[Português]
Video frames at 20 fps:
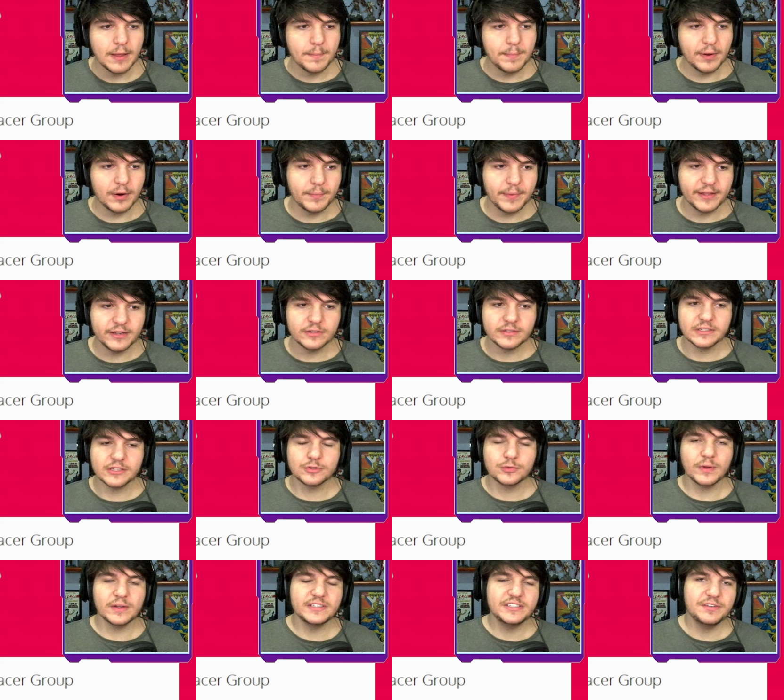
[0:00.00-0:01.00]
Pelo menos a
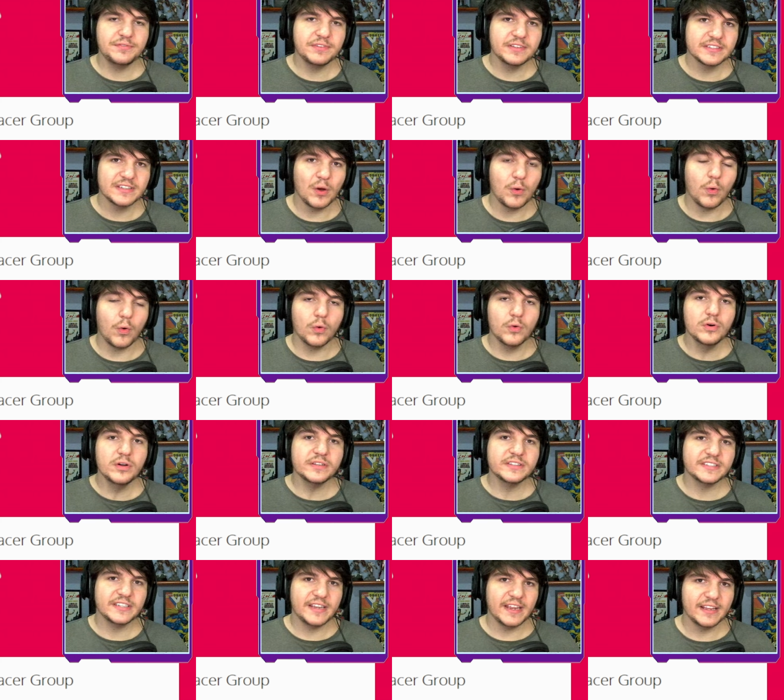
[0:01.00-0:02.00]
sua divisão
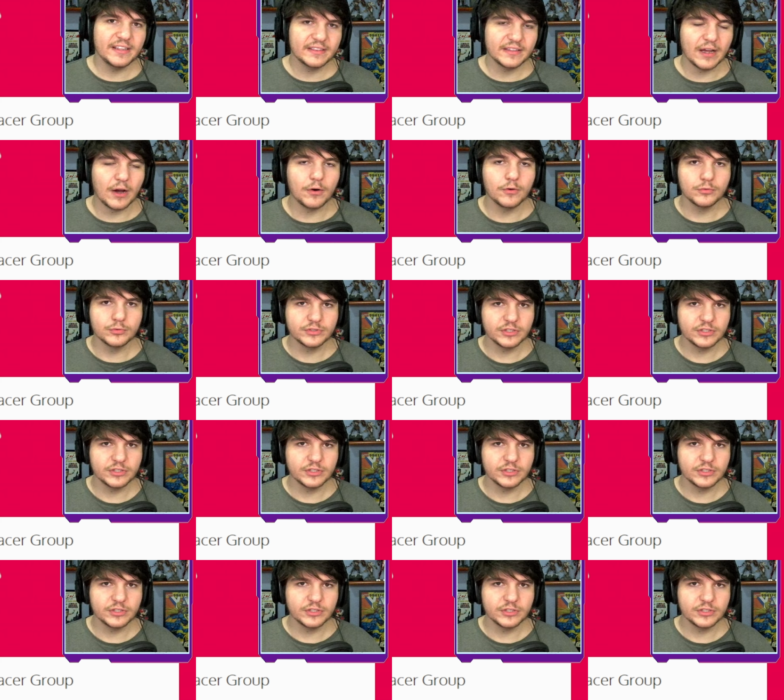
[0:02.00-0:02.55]
ocidental.